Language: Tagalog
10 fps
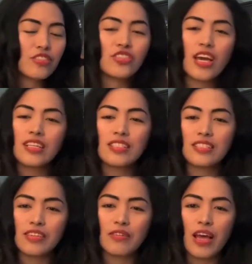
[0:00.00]
Jenna
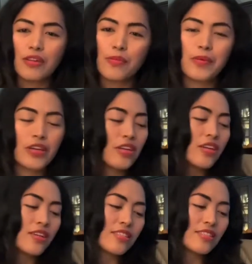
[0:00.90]
Serrano, Pierre
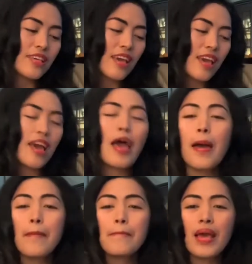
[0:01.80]
Kuske,
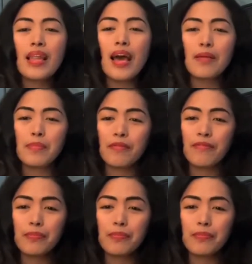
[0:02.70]
Melai B.